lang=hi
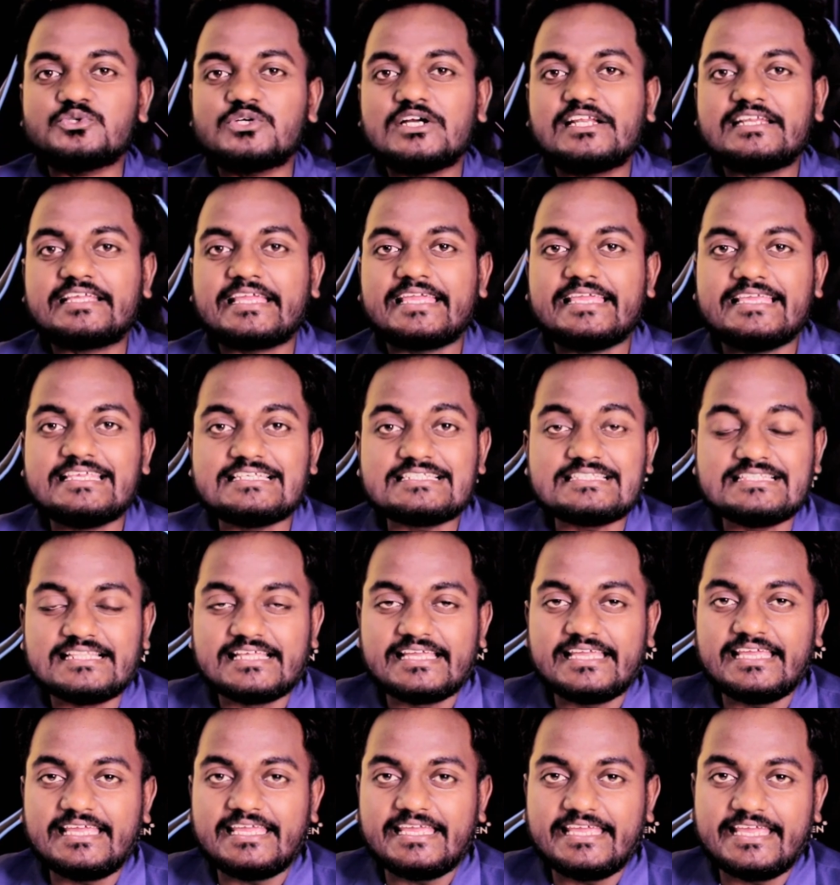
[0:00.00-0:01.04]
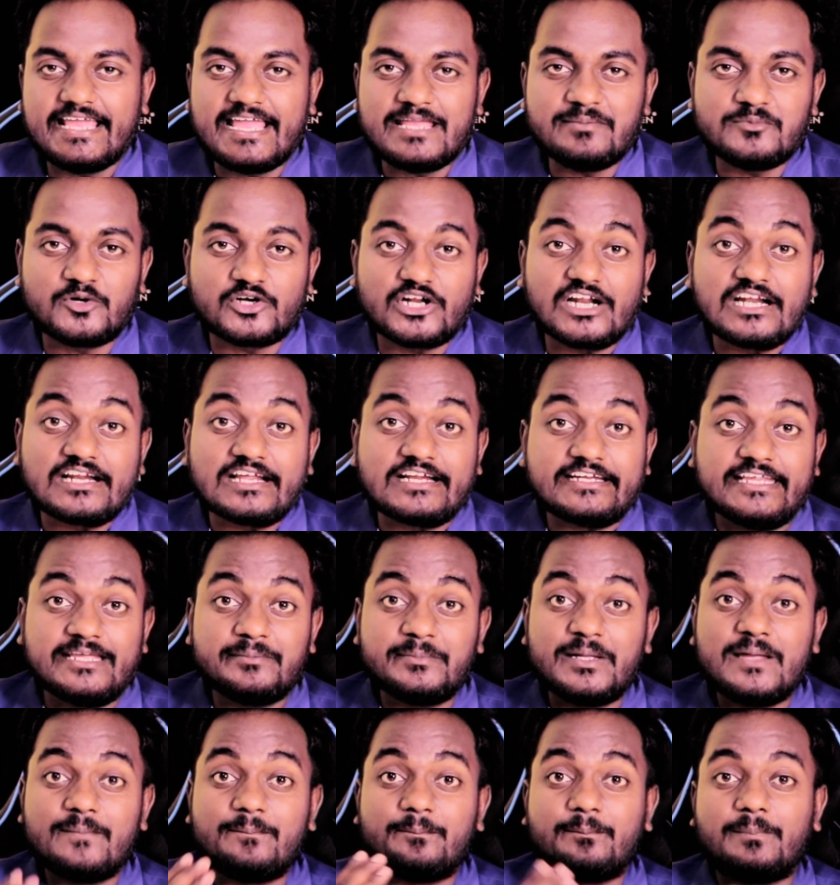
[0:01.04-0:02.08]
गूगल के इस नए एआई मॉडल का नेम
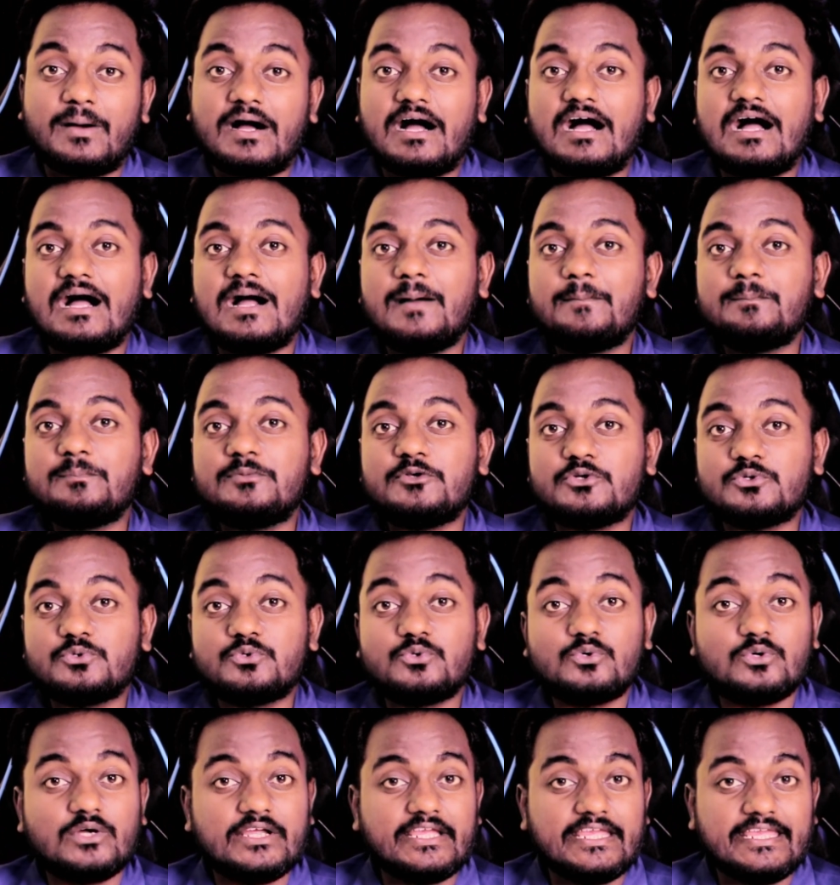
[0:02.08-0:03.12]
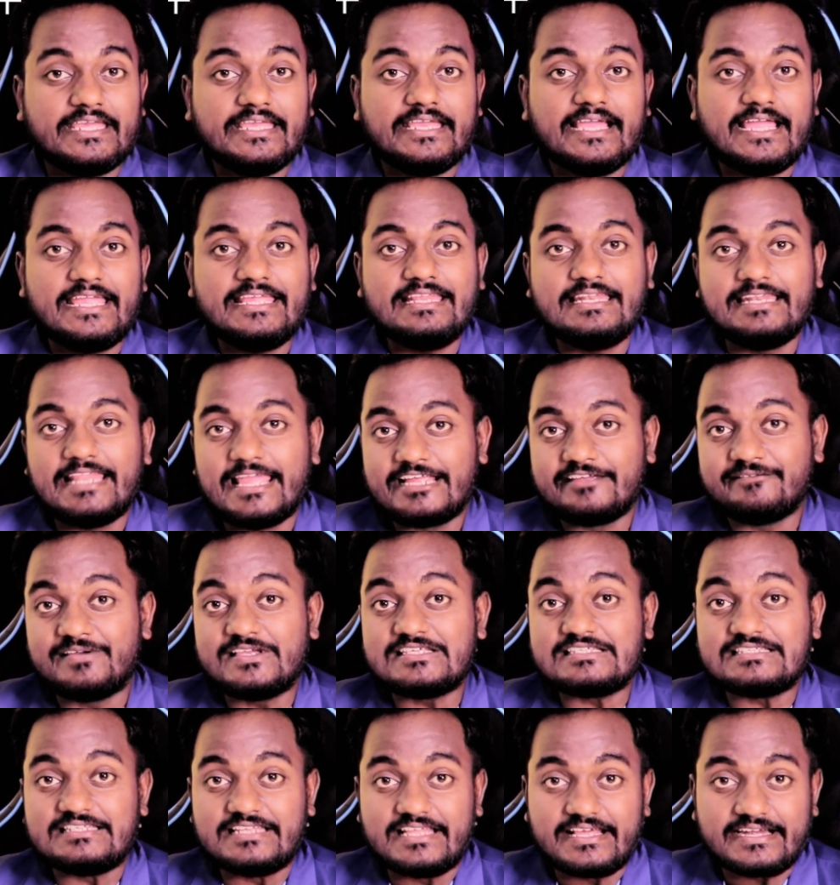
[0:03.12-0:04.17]
है पाम टू एआई
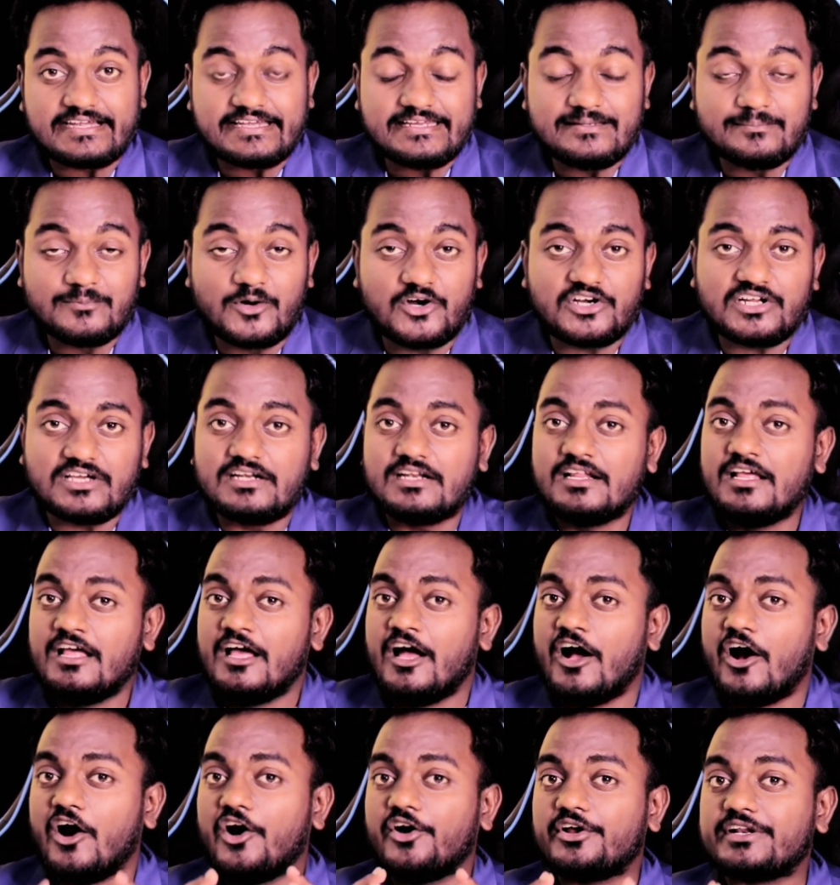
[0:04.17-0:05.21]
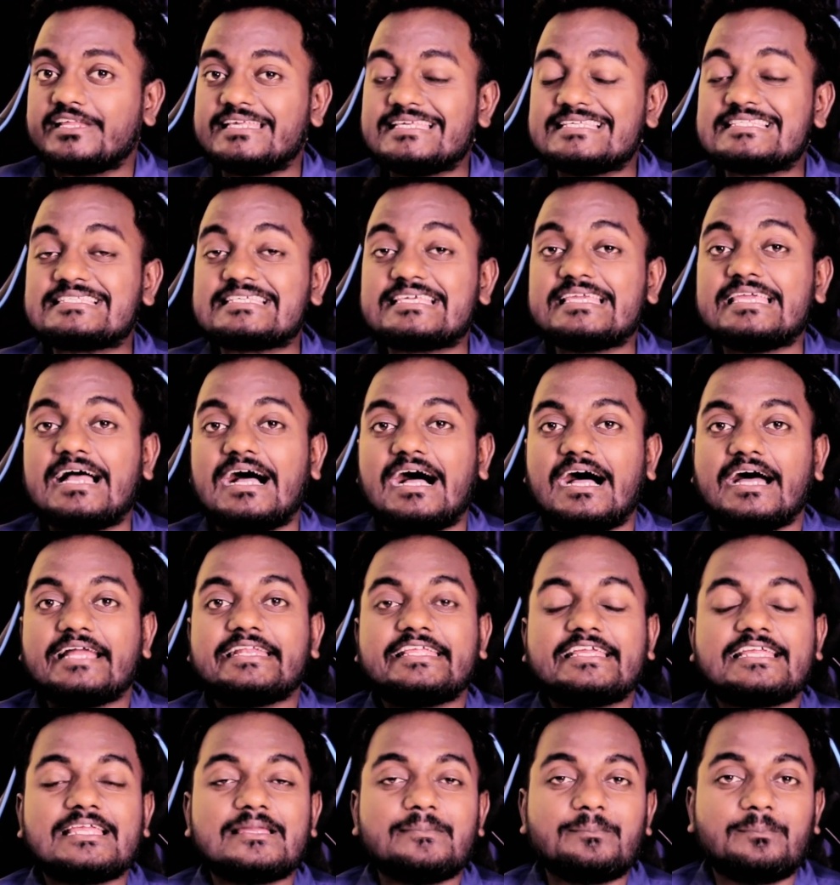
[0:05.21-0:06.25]
लैंग्वेज लर्निंग मॉडल और इसके
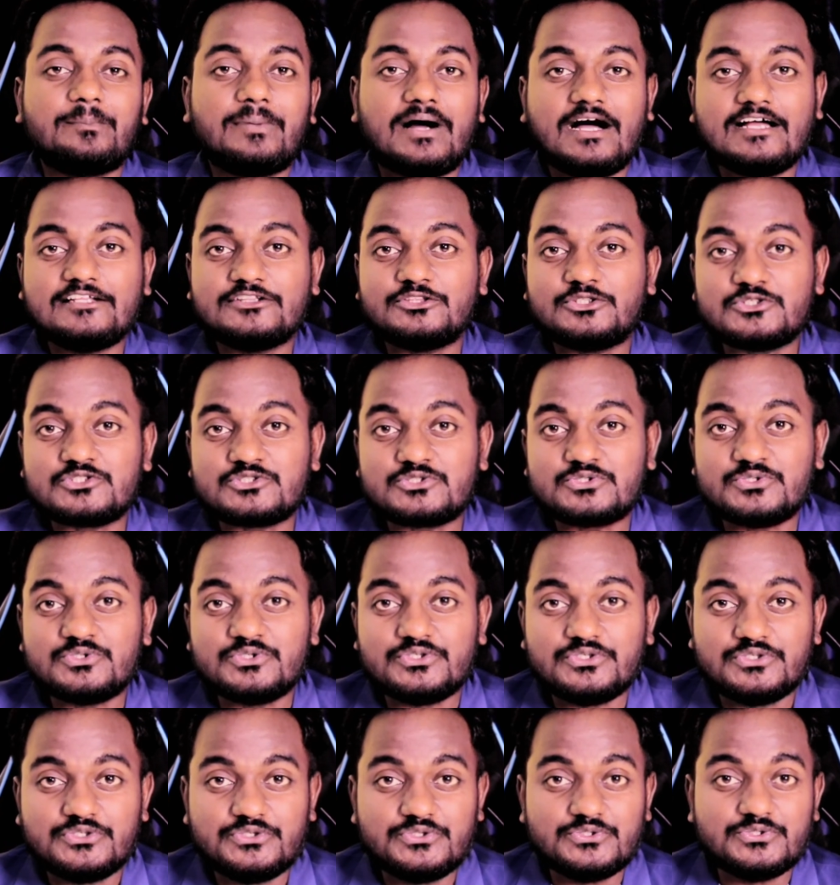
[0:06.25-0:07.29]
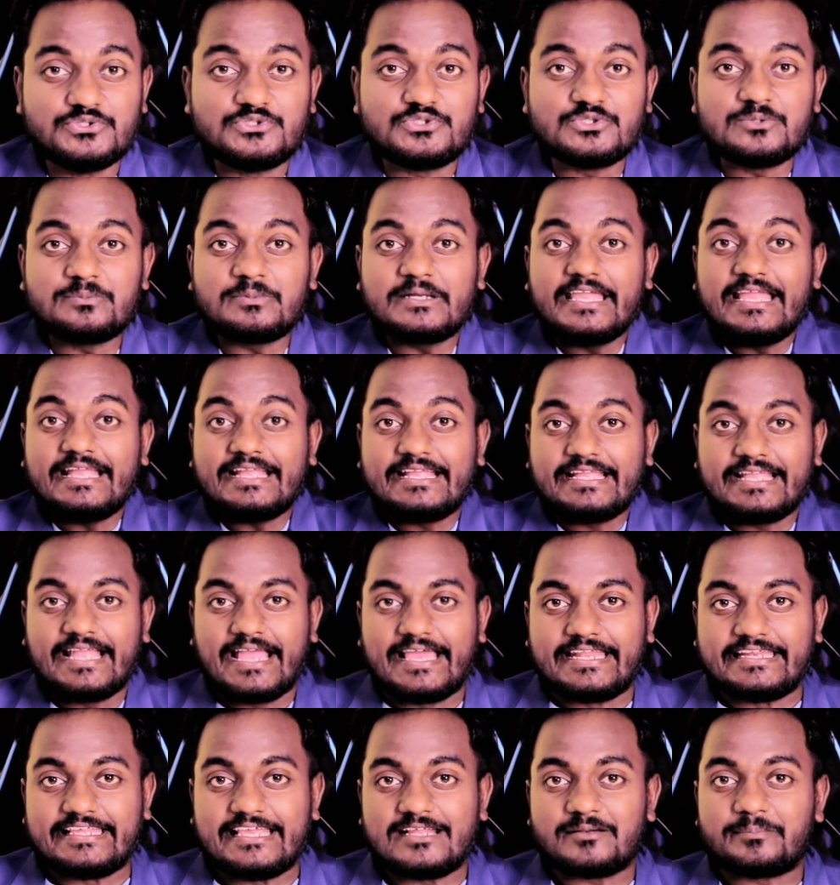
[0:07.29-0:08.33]
आने के बाद दोस्तों यूट्यूब के
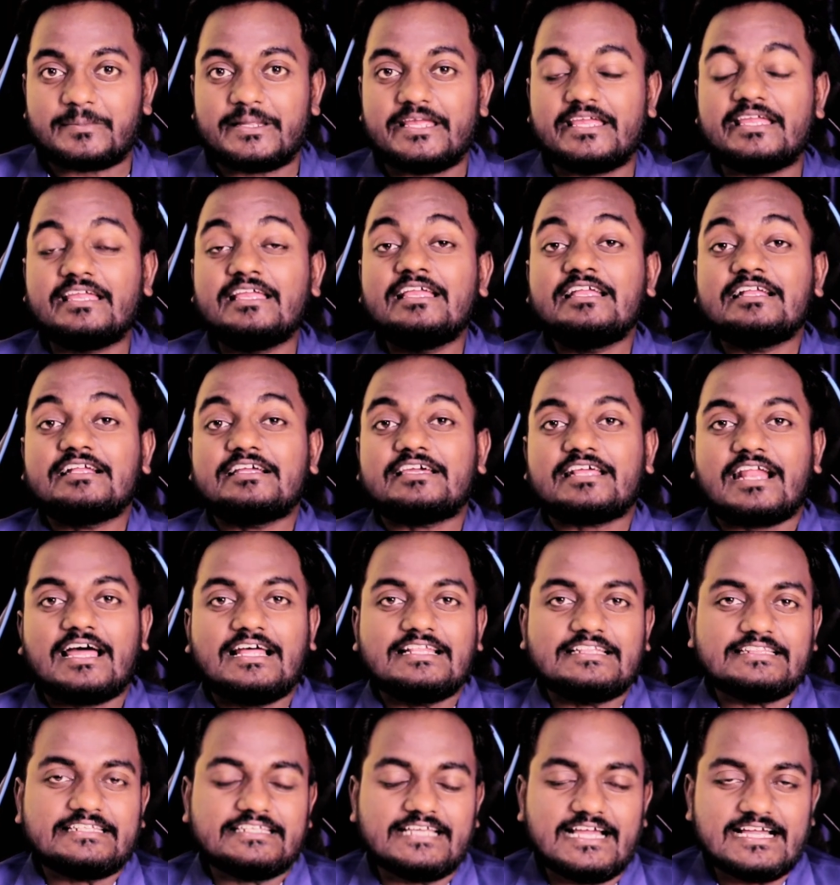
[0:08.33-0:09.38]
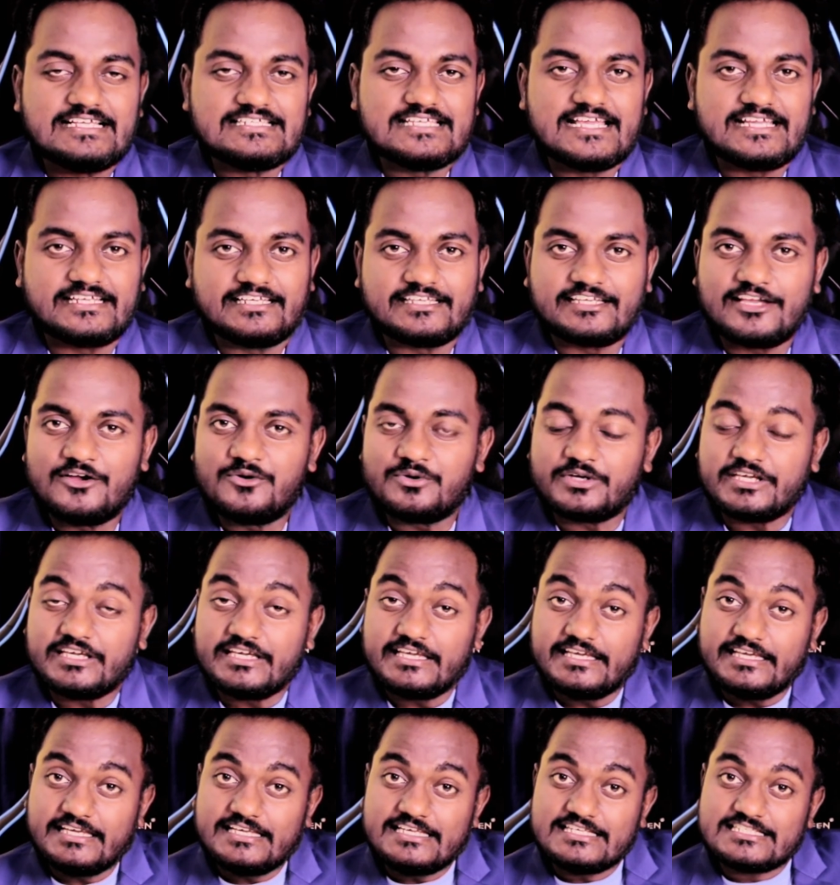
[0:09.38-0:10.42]
कैरियर में क्रांति आ जाएगी क्योंकि
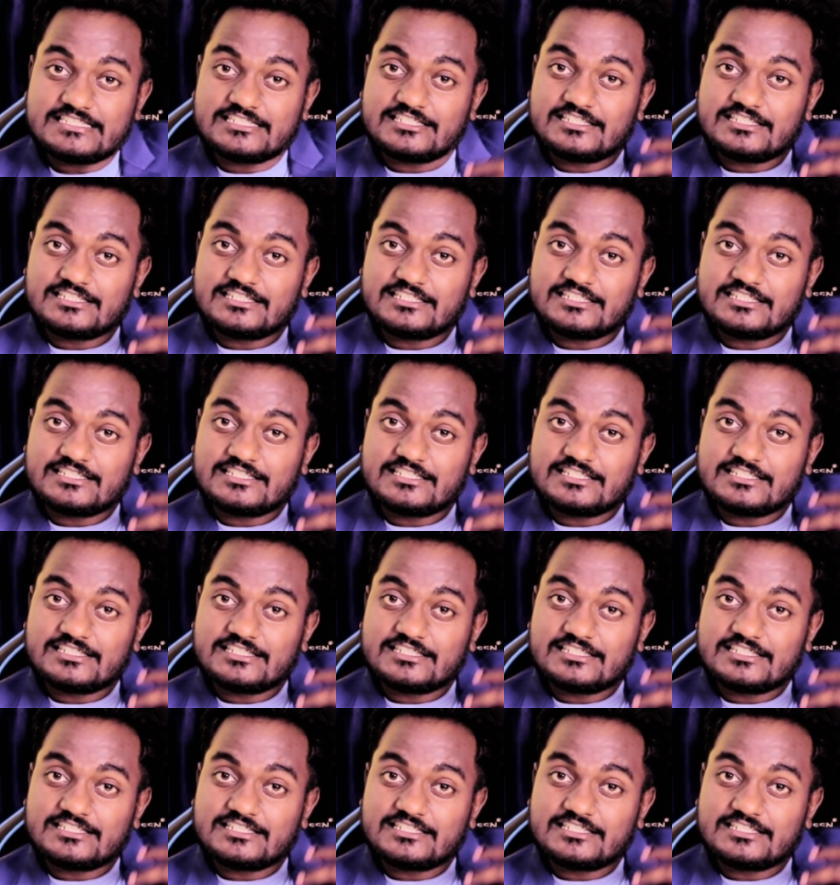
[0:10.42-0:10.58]
इस